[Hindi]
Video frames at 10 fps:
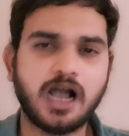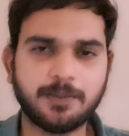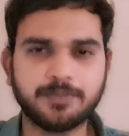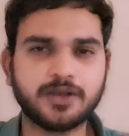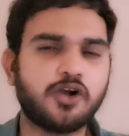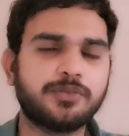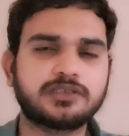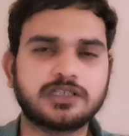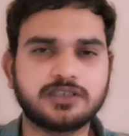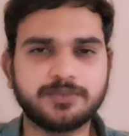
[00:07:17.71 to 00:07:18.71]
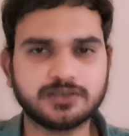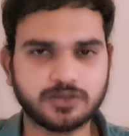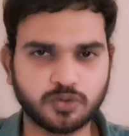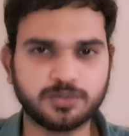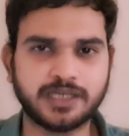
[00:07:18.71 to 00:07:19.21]
आप हमें कमेंट सेक्शन में
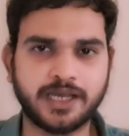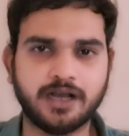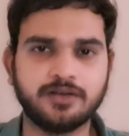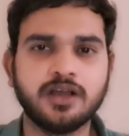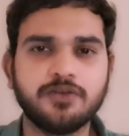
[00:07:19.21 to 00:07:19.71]
ज़रूर बताएगा